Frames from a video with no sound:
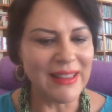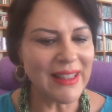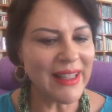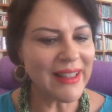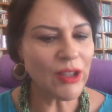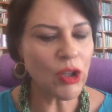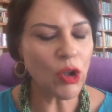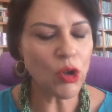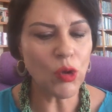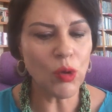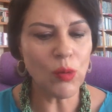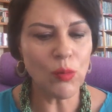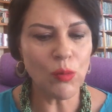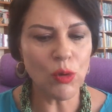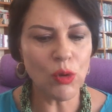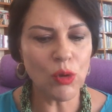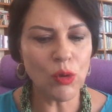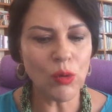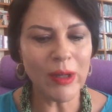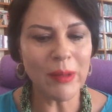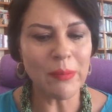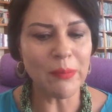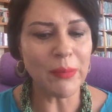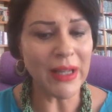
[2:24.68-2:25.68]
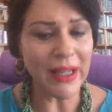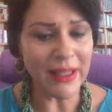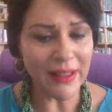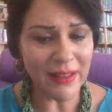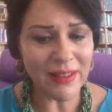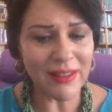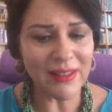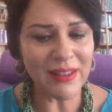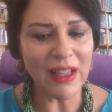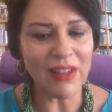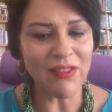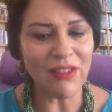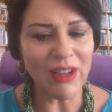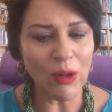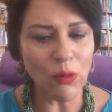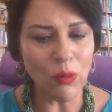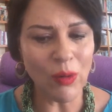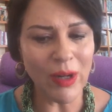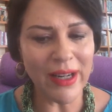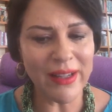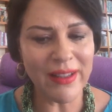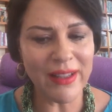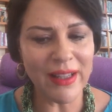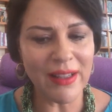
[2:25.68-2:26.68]
Ya en todo el mundo hay planes de
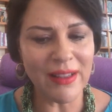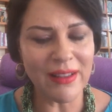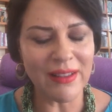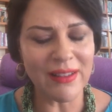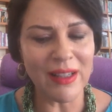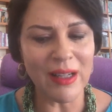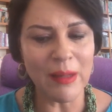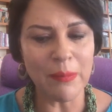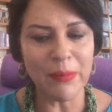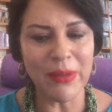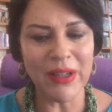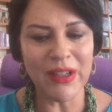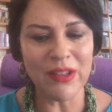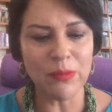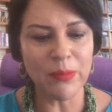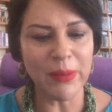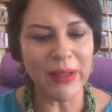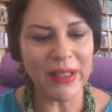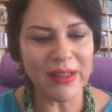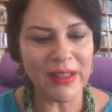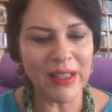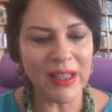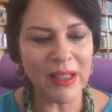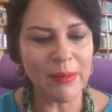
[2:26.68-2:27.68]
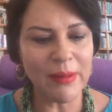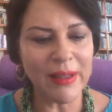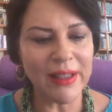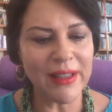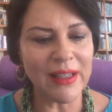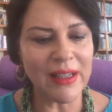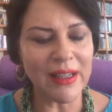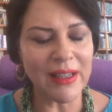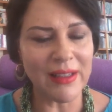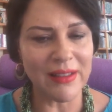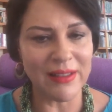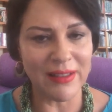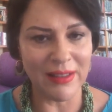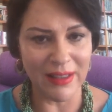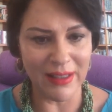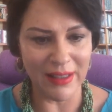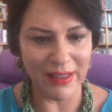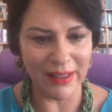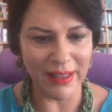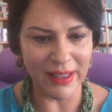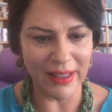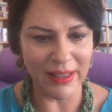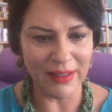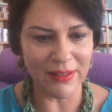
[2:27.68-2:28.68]
salvaguardia desde la perspectiva de la
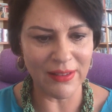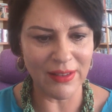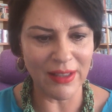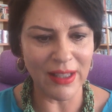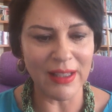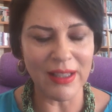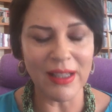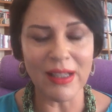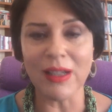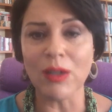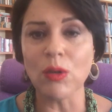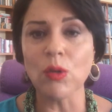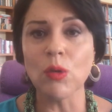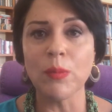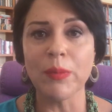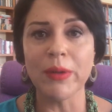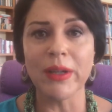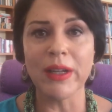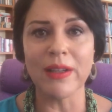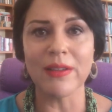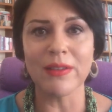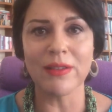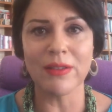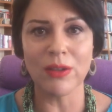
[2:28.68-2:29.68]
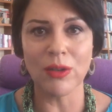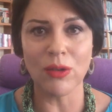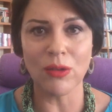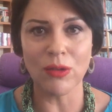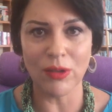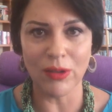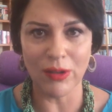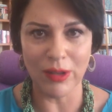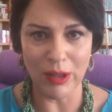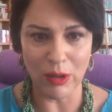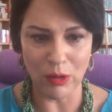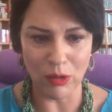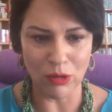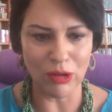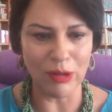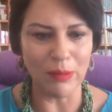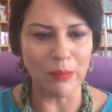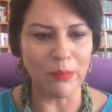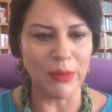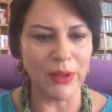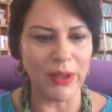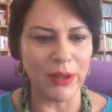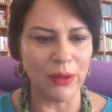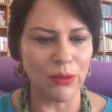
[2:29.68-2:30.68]
resiliencia y la recuperación de los
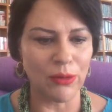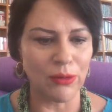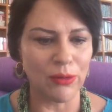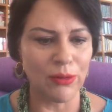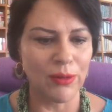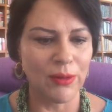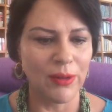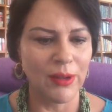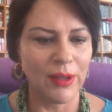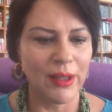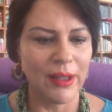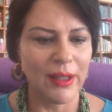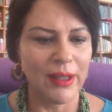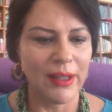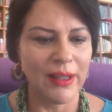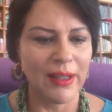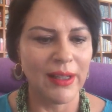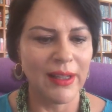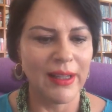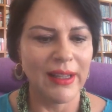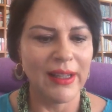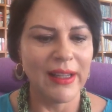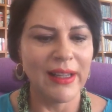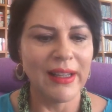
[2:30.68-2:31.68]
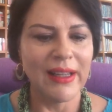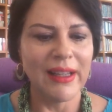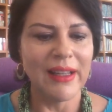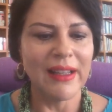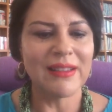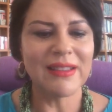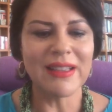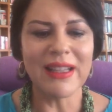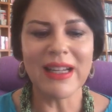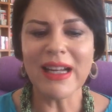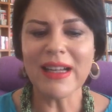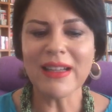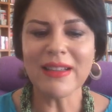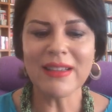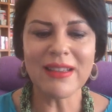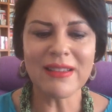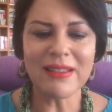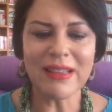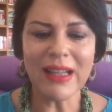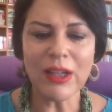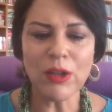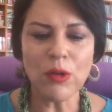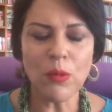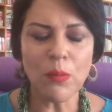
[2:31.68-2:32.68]
empleos. Será
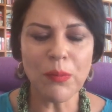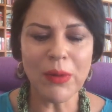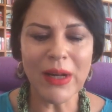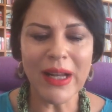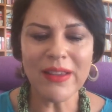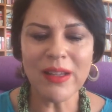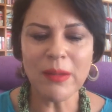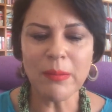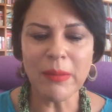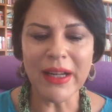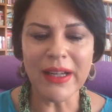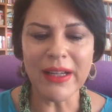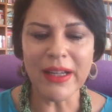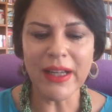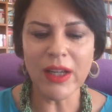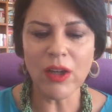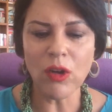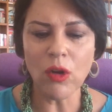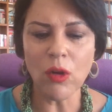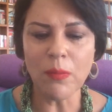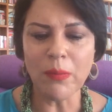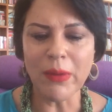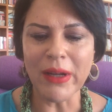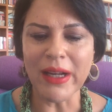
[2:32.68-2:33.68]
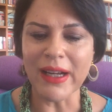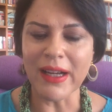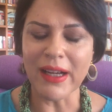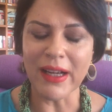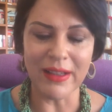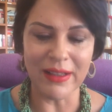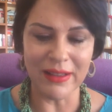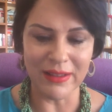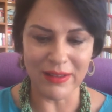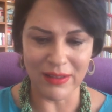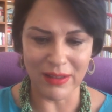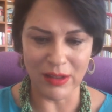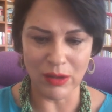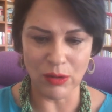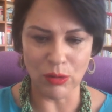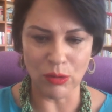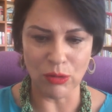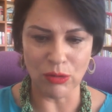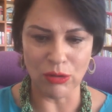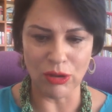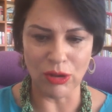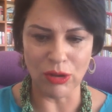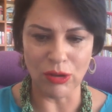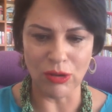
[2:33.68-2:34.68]
necesario un plan de manejo para cada
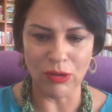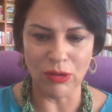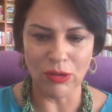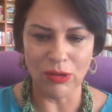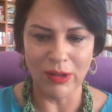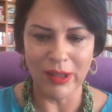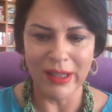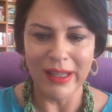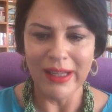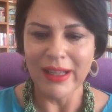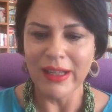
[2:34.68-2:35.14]
institución,